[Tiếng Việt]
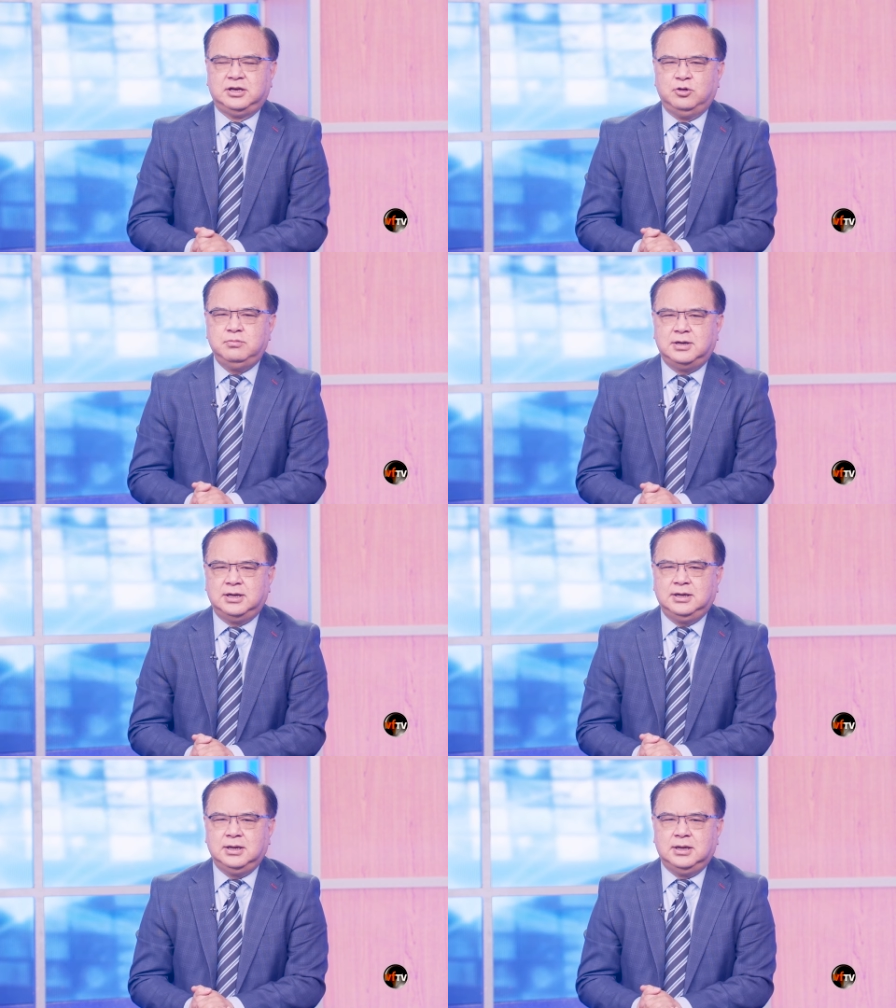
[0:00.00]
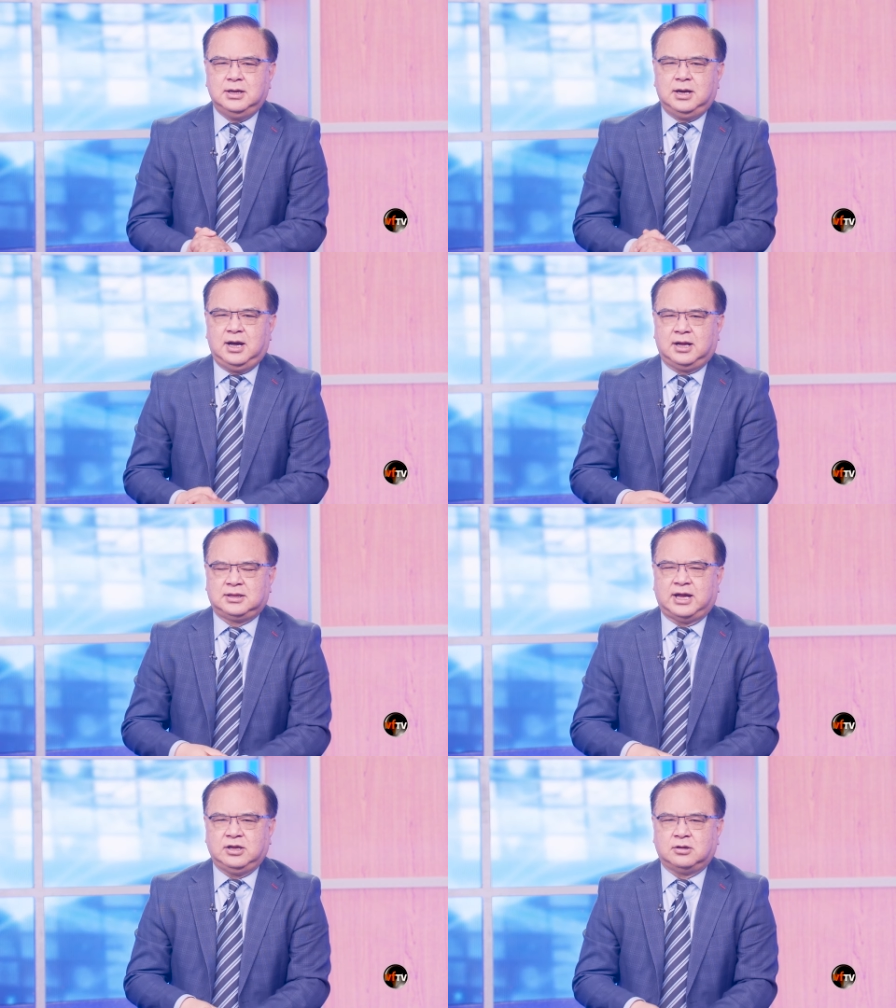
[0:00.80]
thì đúng hơn uh,
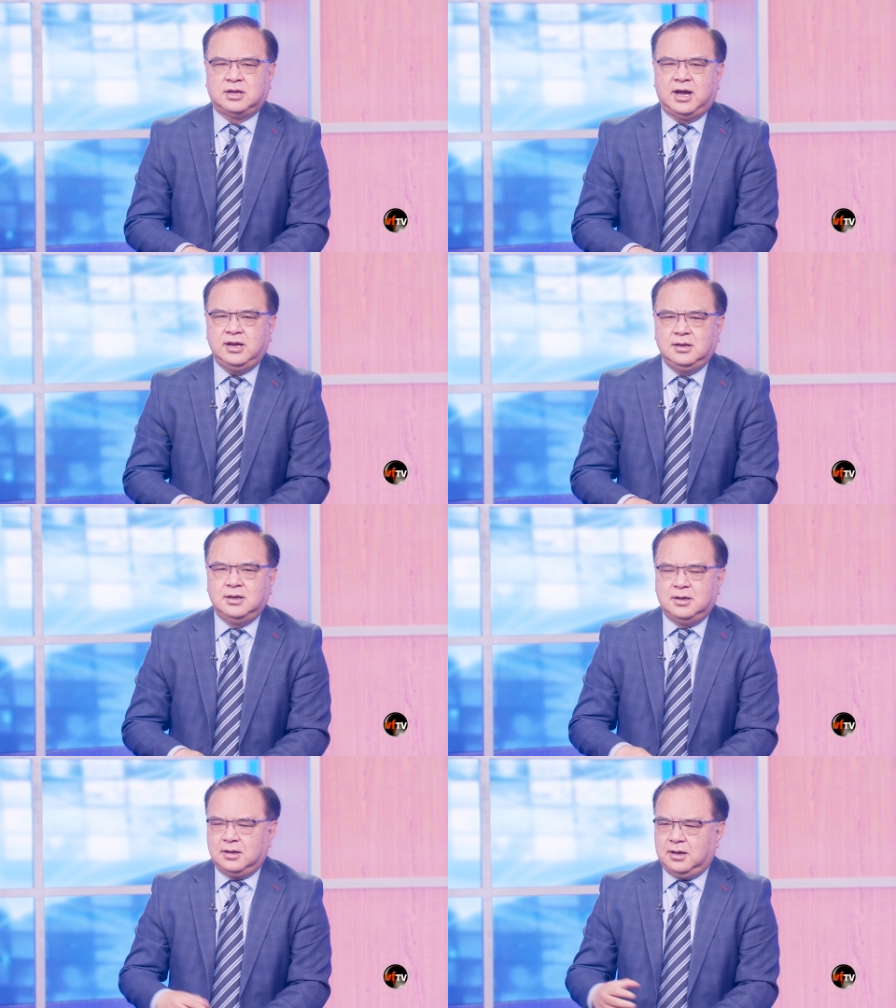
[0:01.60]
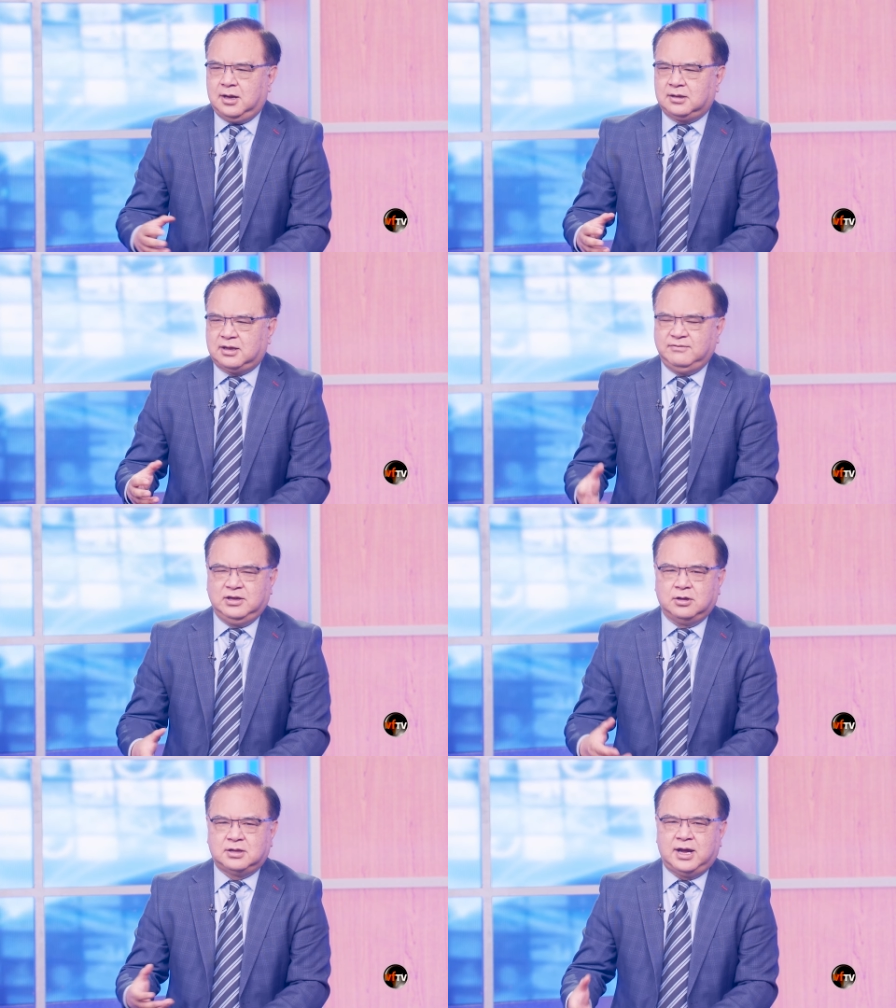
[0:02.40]
tại do thái À, tại
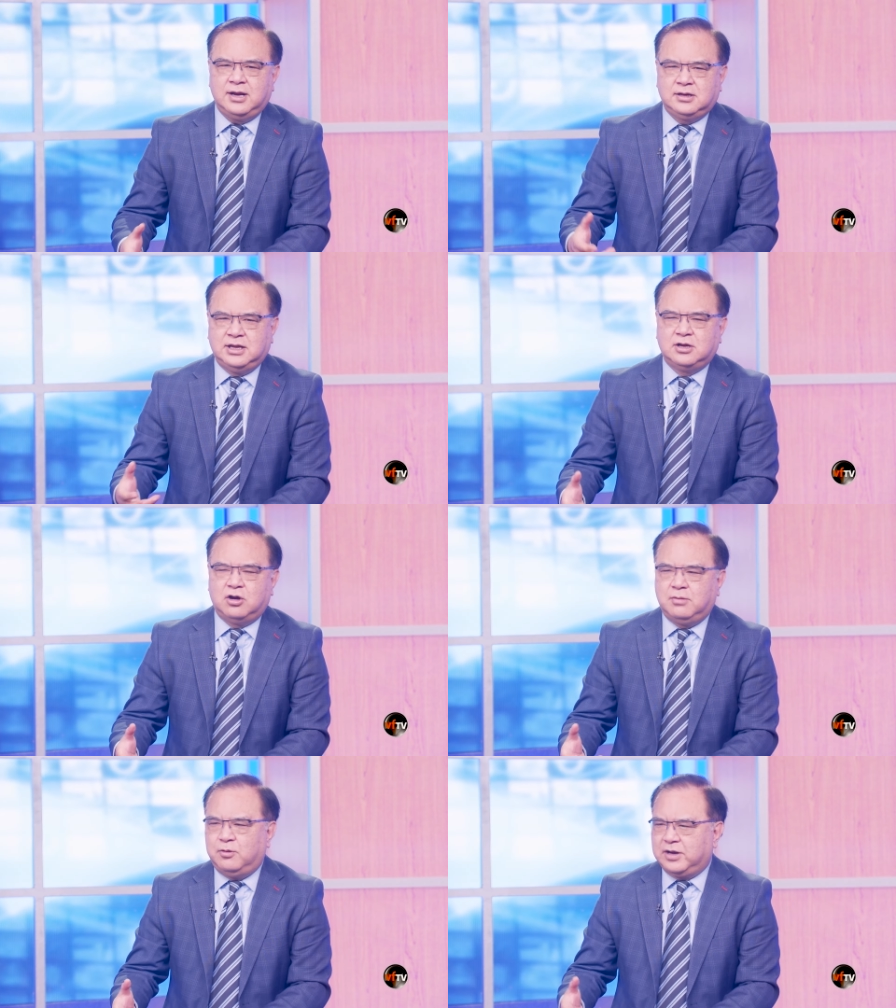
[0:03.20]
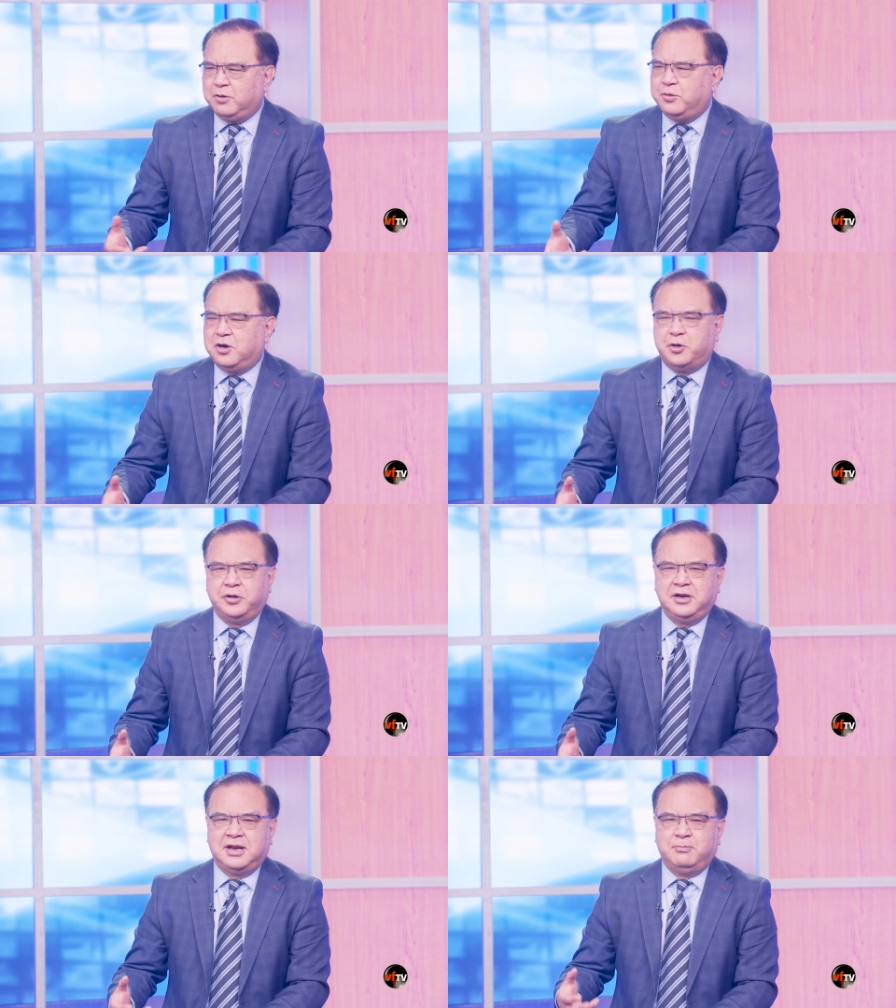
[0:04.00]
vì Do Thái chỉ có một cái quốc
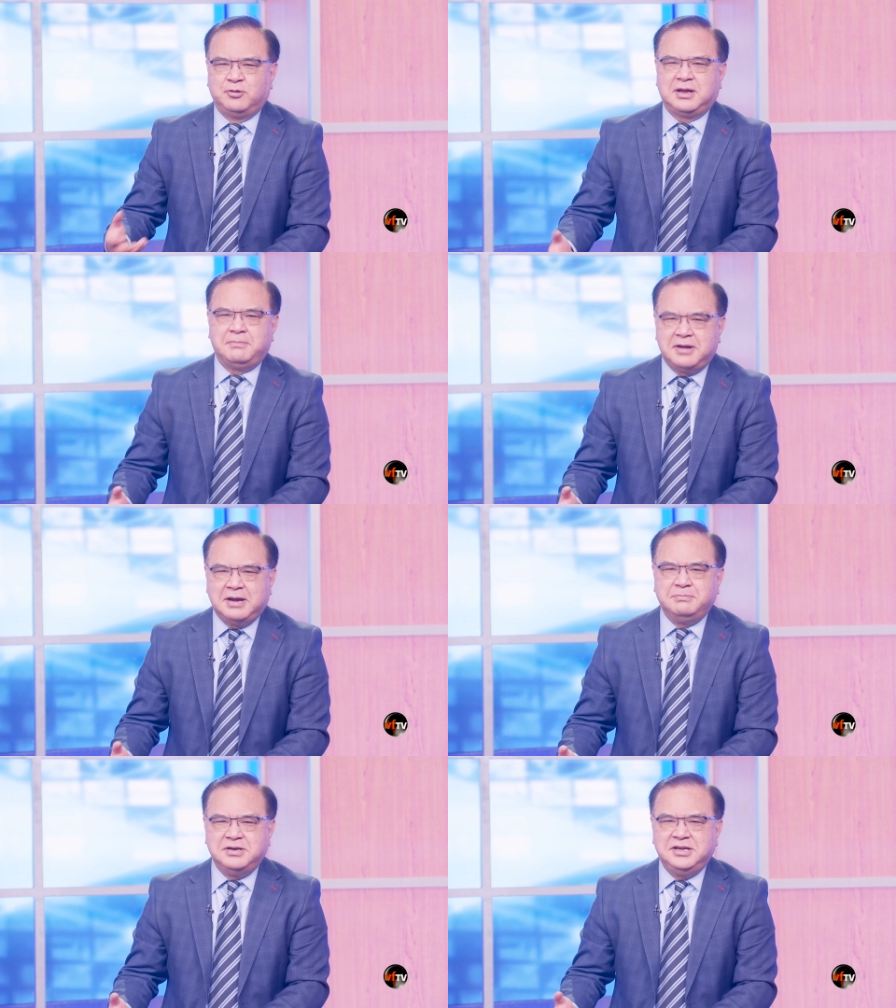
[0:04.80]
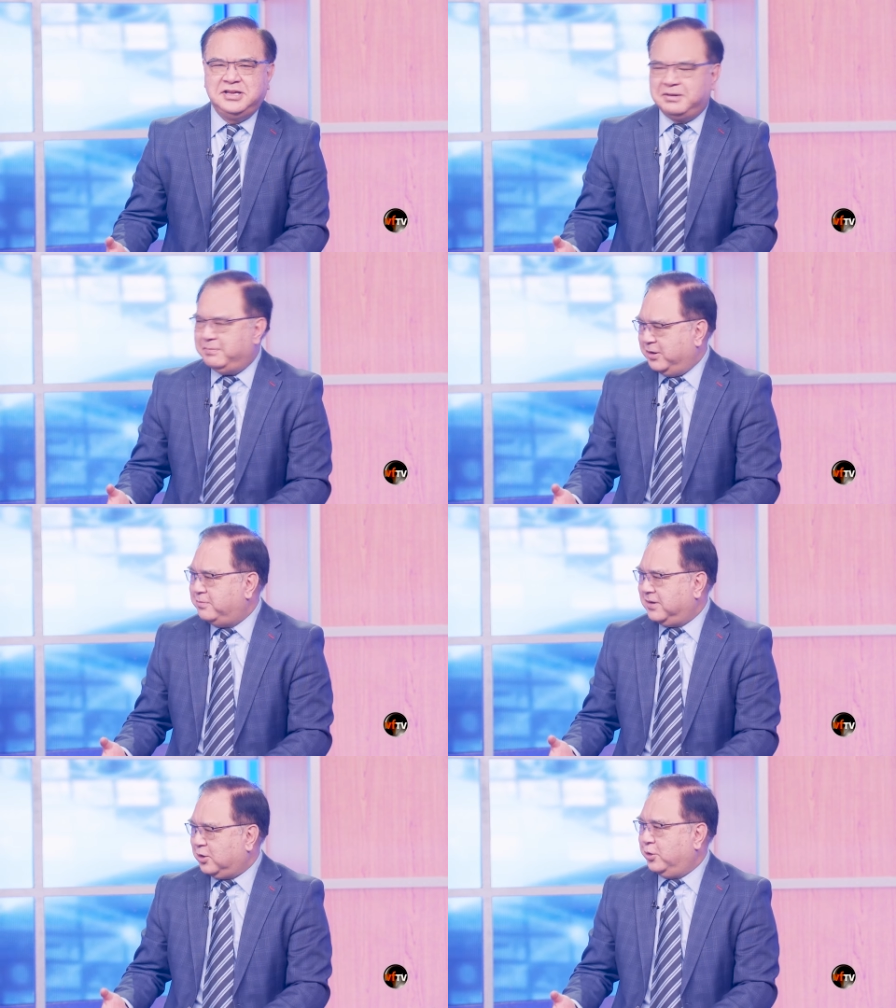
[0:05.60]
hội là 120 dân biểu
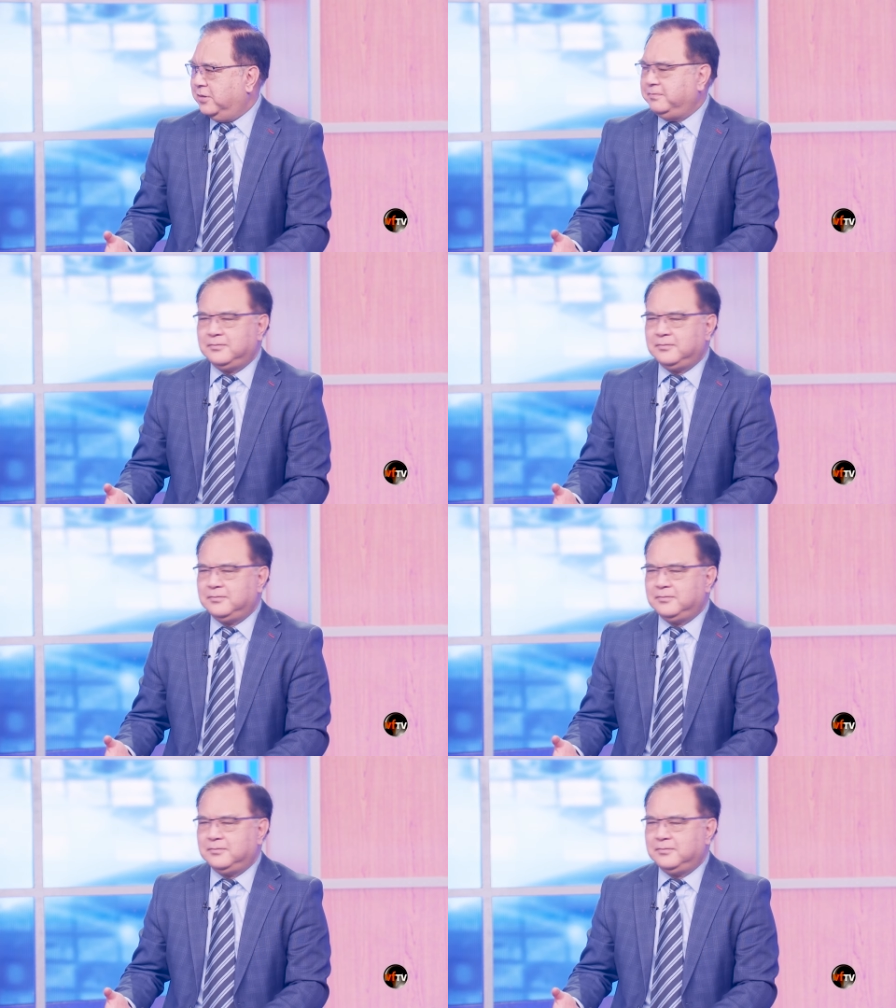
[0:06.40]
mà thôi.